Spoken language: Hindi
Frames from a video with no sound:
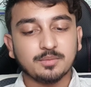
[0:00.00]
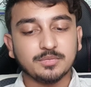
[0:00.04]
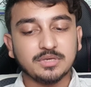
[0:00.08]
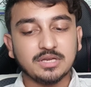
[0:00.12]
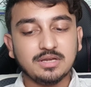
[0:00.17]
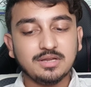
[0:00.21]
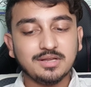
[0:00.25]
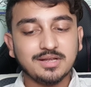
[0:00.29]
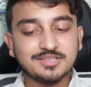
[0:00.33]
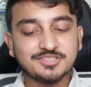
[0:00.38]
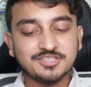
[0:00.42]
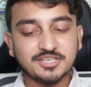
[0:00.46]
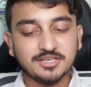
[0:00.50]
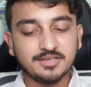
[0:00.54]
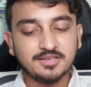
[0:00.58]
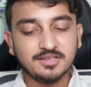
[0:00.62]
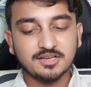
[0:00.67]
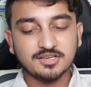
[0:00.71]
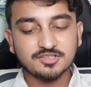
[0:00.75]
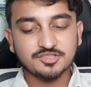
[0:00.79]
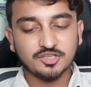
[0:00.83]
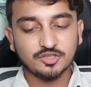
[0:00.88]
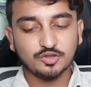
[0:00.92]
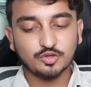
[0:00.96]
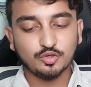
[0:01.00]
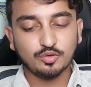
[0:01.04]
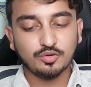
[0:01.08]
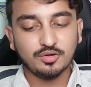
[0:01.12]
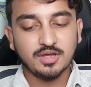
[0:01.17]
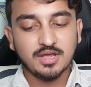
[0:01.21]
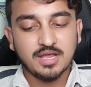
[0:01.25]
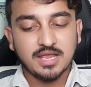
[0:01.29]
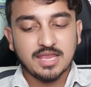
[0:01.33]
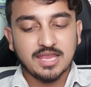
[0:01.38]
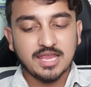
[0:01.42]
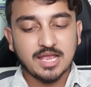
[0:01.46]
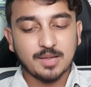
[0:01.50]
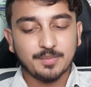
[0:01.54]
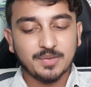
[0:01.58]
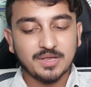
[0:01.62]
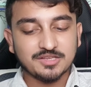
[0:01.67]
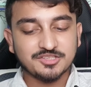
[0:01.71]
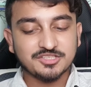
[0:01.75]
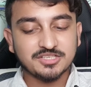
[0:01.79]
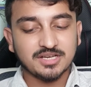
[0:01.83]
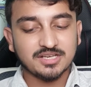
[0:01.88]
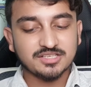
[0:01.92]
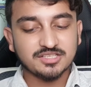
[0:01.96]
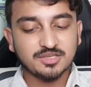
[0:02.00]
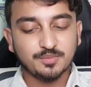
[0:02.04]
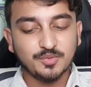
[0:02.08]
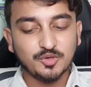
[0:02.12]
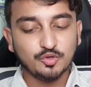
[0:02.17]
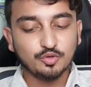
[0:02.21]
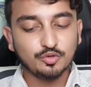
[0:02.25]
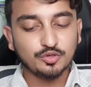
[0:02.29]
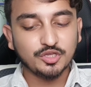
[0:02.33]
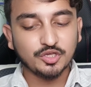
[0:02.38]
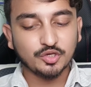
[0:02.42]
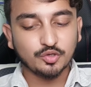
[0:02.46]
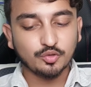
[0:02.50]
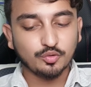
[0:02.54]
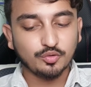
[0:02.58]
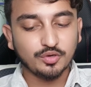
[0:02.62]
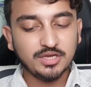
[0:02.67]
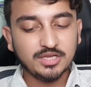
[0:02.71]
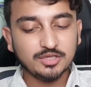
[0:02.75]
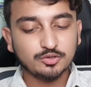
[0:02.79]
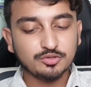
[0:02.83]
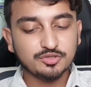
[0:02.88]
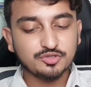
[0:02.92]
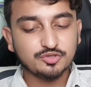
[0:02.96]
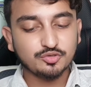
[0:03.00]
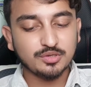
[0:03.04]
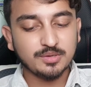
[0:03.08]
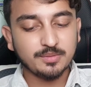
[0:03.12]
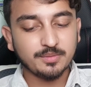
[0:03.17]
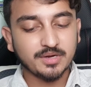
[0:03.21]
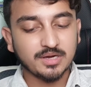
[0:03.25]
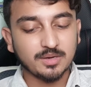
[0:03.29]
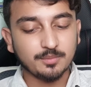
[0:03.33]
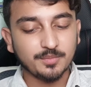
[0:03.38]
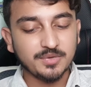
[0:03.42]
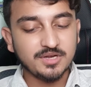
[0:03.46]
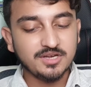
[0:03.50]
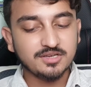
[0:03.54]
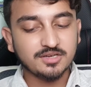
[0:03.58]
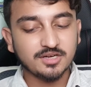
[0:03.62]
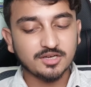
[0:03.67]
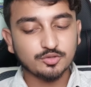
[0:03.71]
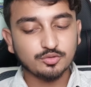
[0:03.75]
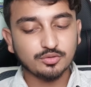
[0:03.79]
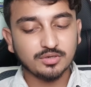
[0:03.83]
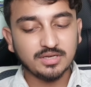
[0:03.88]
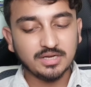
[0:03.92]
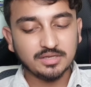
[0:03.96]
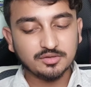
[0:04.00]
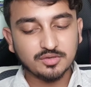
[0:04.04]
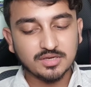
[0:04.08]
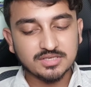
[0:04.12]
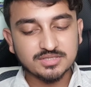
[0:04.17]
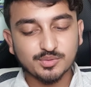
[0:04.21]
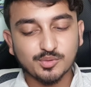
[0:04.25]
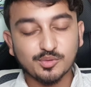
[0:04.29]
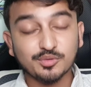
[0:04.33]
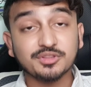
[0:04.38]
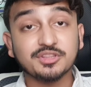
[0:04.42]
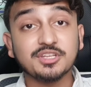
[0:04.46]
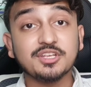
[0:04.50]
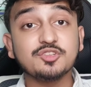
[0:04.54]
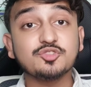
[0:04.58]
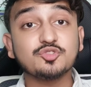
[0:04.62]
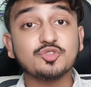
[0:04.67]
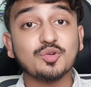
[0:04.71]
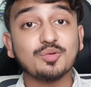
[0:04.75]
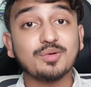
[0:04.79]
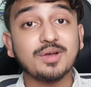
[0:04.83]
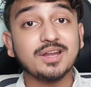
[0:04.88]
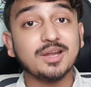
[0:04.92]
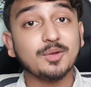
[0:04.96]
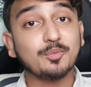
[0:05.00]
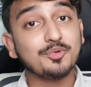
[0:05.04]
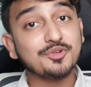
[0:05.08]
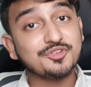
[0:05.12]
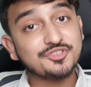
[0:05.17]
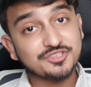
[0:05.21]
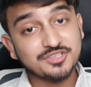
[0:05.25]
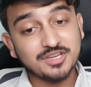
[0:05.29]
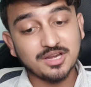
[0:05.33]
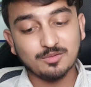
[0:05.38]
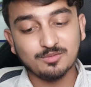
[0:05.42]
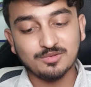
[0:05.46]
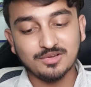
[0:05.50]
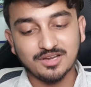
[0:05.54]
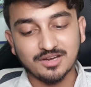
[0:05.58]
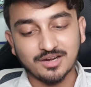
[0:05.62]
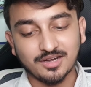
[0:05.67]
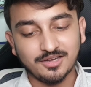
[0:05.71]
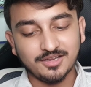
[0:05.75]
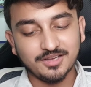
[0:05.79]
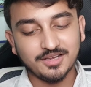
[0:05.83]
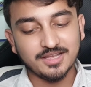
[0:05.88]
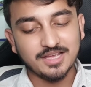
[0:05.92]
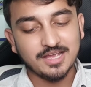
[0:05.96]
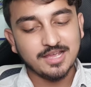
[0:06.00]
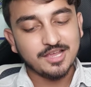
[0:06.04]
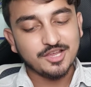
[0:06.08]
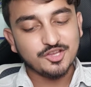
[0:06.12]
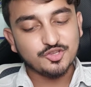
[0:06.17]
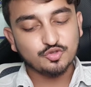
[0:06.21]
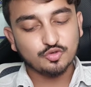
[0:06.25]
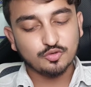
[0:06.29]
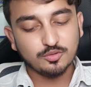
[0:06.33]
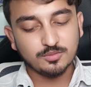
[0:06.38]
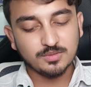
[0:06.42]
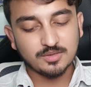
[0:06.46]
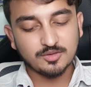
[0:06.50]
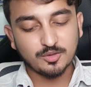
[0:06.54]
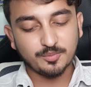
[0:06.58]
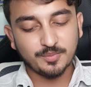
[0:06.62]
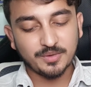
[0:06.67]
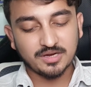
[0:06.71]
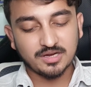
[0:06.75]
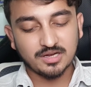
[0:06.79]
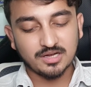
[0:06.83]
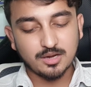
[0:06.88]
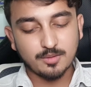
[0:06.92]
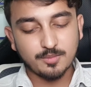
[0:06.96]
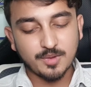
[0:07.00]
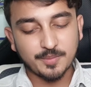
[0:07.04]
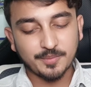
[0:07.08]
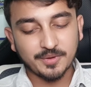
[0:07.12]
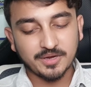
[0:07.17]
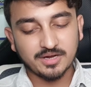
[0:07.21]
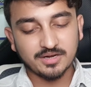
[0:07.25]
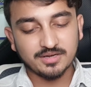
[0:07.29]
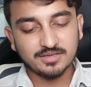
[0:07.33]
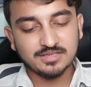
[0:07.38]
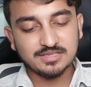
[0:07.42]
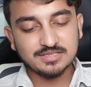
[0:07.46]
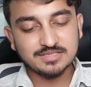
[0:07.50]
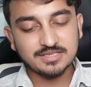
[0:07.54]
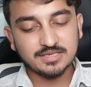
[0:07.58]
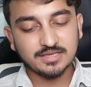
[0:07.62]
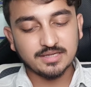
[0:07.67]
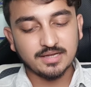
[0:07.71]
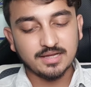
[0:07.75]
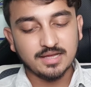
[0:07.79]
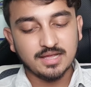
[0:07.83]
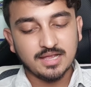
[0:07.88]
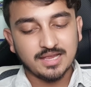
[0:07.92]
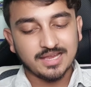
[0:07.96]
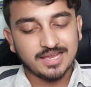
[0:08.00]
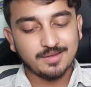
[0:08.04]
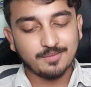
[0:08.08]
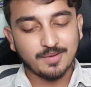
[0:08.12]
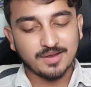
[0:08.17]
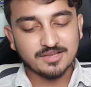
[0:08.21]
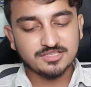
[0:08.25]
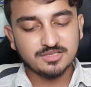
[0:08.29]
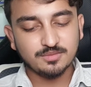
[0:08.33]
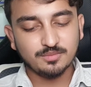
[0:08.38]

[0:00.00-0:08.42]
डेली का चेकिंग कर सकते हो यहाँ पे अच्छे खासे वीडियो देखोगे तो इसको कंप्लीट कर दोगे ना तो कैसे कोई तीन सौ पॉइंट आपको एक्स्ट्रा मिलेगा ठीक है इसको भी जब कल यहाँ पे कर दीजिएगा के वाई